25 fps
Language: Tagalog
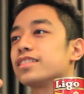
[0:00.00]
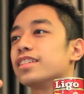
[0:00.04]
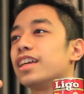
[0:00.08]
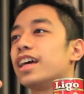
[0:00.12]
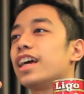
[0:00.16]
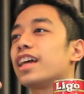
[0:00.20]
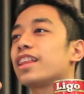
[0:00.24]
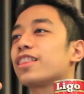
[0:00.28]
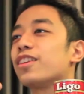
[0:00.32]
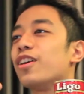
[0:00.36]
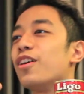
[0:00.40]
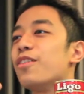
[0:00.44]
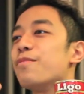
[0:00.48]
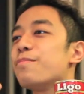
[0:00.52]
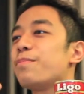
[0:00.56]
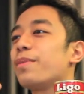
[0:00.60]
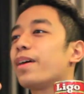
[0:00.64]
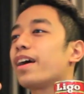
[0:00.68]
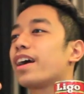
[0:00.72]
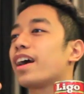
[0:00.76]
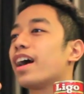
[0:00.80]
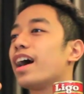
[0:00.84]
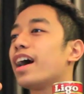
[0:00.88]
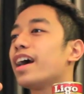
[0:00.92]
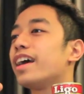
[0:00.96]
Ito ang
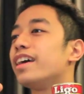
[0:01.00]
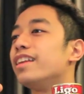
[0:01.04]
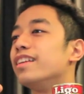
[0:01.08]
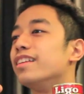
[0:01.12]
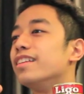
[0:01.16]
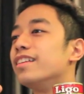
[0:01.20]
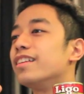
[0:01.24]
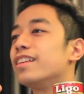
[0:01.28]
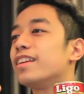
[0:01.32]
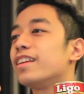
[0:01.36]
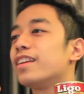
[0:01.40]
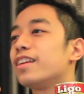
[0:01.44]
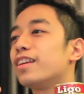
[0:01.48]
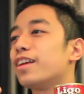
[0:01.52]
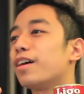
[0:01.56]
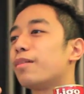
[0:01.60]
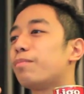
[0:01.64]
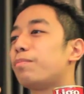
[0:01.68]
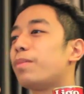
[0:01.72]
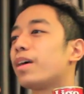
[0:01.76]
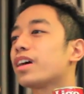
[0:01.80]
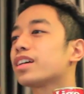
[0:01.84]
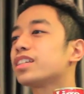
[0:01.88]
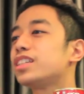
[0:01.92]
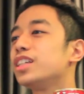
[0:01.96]
pagkain ng
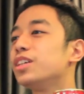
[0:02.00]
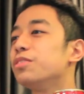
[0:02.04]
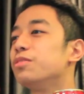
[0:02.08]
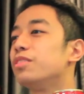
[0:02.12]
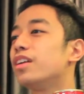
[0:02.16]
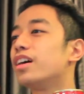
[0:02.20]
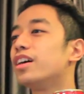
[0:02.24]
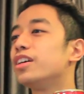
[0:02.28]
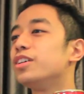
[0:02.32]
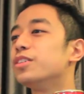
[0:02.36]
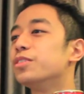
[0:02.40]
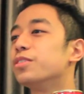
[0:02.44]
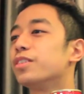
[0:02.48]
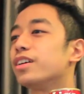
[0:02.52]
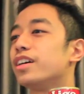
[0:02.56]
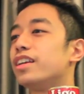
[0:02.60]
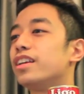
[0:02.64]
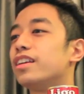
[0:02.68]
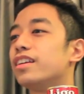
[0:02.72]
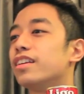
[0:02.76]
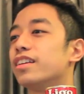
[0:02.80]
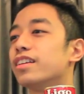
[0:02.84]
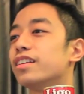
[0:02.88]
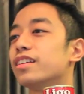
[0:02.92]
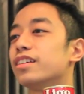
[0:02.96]
paksiw na
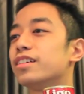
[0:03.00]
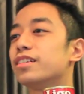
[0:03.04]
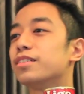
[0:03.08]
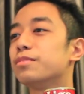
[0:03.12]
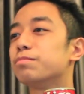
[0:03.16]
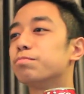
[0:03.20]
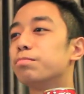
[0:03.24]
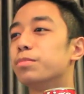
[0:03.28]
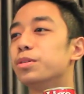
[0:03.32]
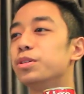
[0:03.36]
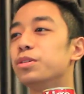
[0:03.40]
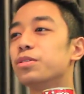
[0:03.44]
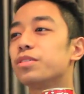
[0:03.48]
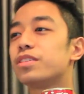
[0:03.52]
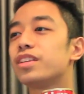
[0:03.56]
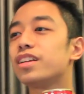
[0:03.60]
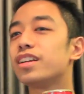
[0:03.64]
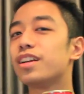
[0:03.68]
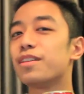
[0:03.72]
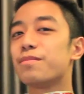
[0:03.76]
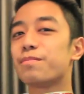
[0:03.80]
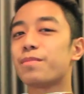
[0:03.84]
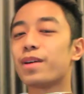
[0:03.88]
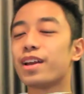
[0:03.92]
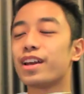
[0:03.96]
ayungin,
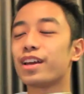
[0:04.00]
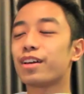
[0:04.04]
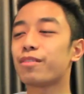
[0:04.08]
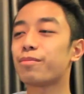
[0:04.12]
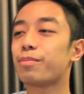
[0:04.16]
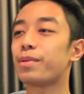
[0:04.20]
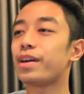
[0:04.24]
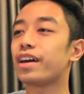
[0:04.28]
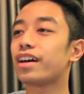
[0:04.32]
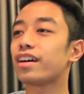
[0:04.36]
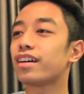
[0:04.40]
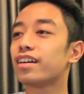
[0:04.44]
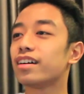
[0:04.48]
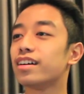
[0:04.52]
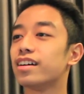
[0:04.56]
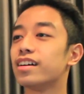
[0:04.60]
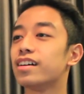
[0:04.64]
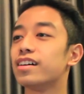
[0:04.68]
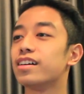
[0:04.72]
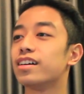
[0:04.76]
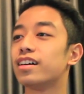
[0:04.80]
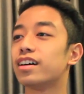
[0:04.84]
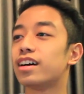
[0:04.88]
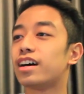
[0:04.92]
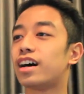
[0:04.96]
bunutin ang palikpik
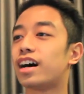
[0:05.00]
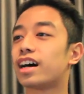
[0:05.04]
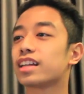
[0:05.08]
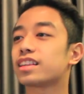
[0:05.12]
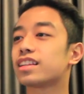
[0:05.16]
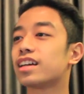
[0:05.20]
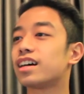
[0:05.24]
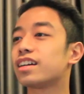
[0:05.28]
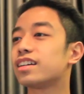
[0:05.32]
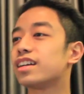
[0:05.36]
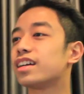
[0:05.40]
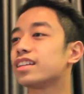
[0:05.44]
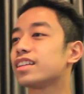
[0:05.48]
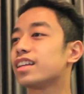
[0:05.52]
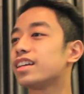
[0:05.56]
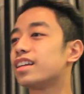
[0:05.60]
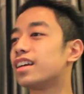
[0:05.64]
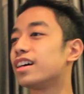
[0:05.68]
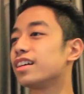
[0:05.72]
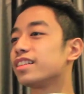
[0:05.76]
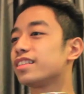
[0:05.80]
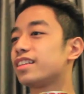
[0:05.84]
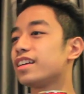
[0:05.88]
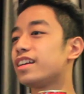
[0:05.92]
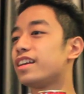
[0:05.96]
at ang
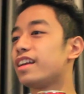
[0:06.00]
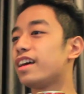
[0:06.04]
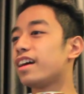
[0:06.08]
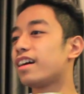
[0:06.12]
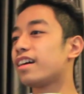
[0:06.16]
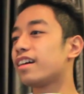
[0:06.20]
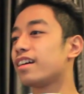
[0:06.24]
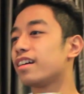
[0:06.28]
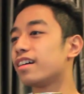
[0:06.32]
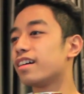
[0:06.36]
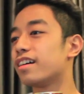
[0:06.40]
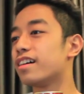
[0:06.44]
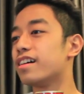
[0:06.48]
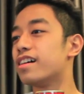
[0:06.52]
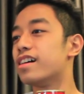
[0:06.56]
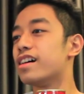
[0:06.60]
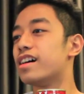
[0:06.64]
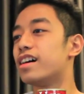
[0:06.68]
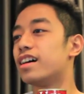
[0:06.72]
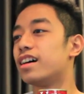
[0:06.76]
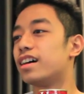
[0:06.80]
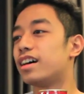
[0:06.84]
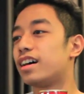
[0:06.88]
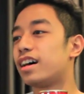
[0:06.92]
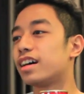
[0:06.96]
natirang tinik
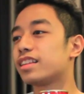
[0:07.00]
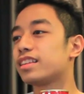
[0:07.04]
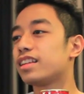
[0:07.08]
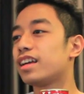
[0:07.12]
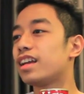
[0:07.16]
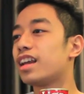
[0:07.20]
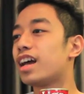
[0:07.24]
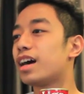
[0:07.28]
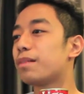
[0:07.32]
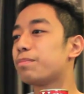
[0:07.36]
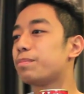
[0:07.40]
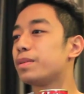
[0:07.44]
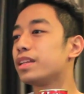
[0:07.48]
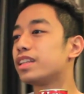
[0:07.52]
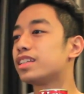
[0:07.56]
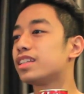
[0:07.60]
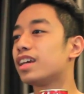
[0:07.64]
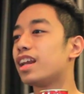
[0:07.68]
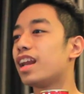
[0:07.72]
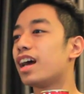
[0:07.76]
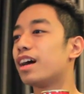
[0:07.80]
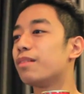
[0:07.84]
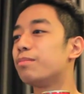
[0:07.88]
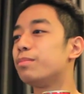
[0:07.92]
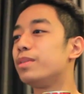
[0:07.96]
at ilapit
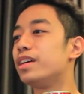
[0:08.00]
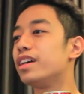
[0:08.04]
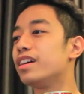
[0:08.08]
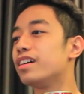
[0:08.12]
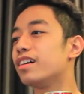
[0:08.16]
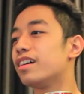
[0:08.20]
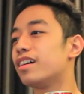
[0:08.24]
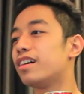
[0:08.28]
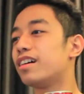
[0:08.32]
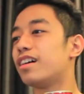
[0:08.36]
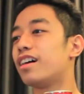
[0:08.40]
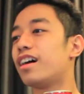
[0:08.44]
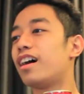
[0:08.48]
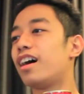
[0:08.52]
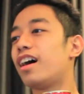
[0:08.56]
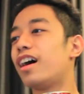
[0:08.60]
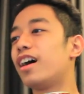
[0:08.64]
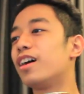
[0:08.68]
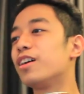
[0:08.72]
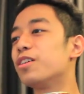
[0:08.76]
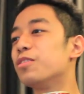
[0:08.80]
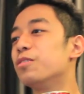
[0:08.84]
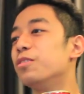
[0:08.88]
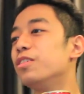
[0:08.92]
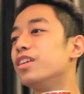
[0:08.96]
sa labi
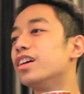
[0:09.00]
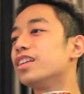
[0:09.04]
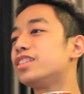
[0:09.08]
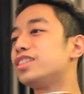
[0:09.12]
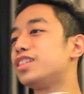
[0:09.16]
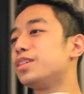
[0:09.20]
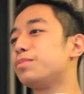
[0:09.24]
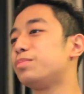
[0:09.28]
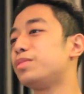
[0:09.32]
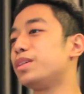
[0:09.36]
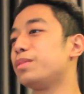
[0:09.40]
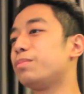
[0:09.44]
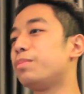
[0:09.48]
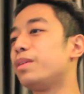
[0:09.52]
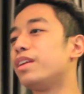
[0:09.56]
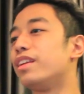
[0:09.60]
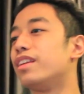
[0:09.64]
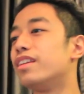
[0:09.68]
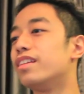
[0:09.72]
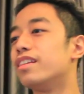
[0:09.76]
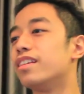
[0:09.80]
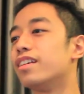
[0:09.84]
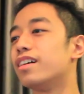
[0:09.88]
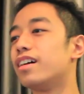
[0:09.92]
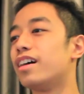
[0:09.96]
ang ulat sipsipin,
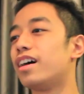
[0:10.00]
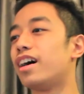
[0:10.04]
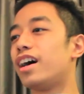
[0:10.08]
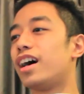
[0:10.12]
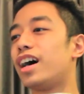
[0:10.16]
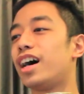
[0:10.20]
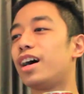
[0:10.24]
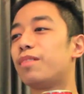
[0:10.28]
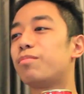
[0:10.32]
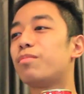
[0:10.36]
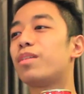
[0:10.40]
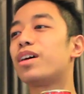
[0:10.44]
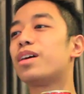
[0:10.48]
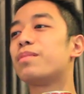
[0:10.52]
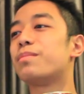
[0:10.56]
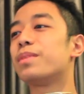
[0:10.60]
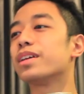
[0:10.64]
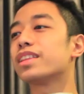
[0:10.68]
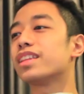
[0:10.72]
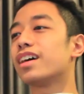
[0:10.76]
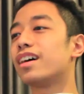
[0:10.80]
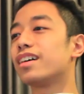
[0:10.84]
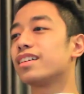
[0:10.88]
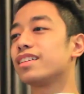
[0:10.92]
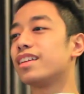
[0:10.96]
ang mga
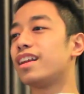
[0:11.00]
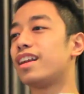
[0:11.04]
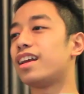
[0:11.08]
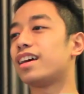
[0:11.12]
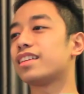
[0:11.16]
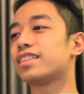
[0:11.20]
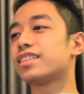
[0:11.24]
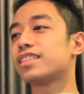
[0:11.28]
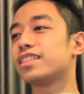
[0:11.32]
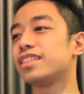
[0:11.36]
matang dilat.